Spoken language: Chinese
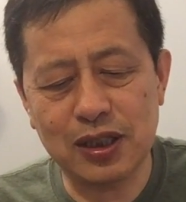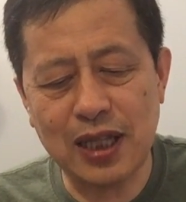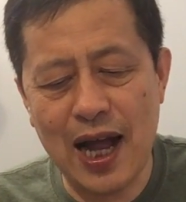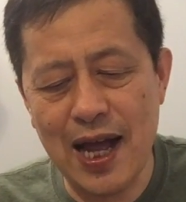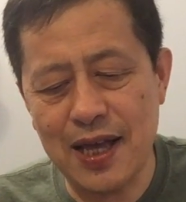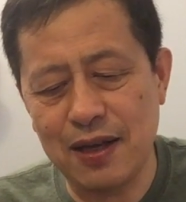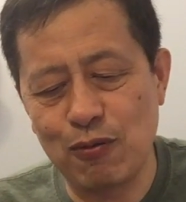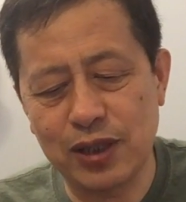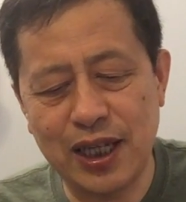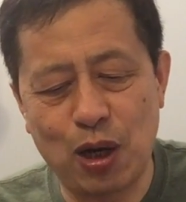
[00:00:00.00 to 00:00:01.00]
太
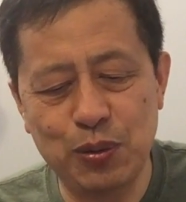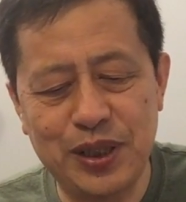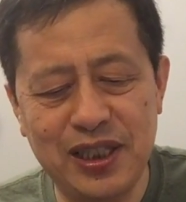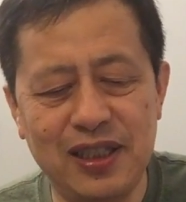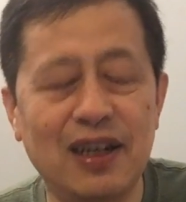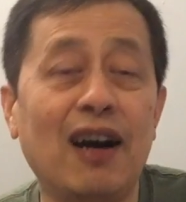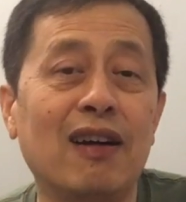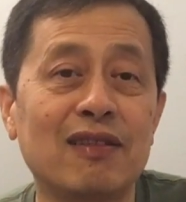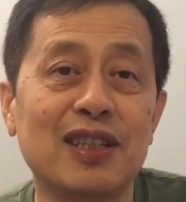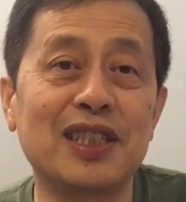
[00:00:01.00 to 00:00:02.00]
调皮啊！
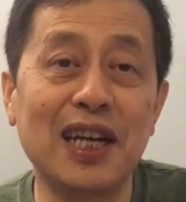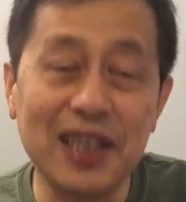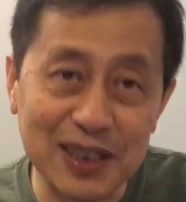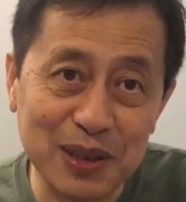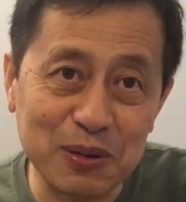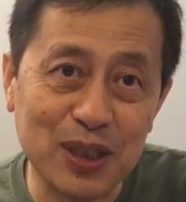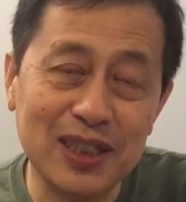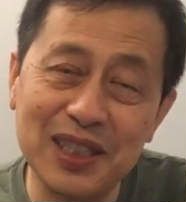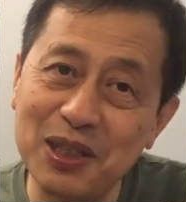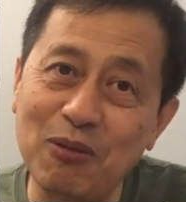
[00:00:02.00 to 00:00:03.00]
人家也是因为
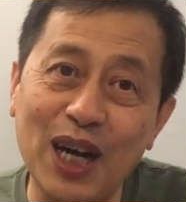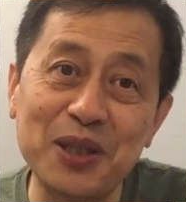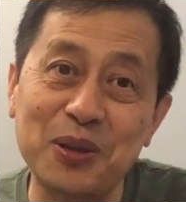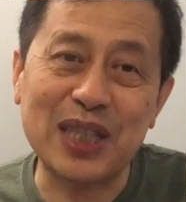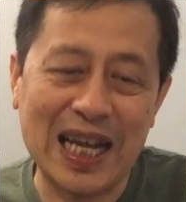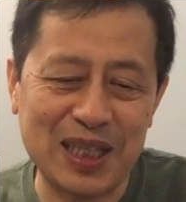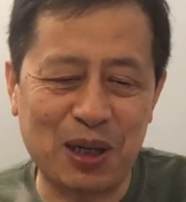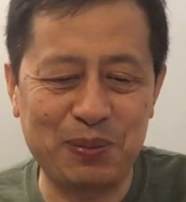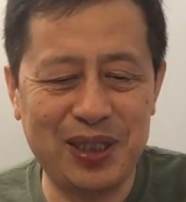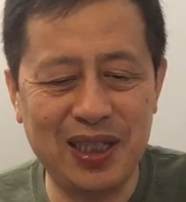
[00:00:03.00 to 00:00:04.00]
这些网太
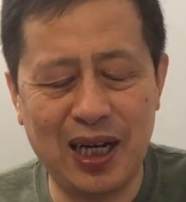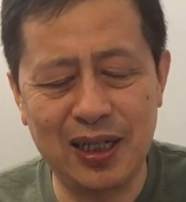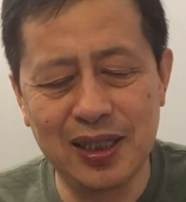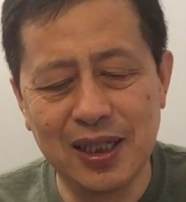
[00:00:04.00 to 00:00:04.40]
调皮啊，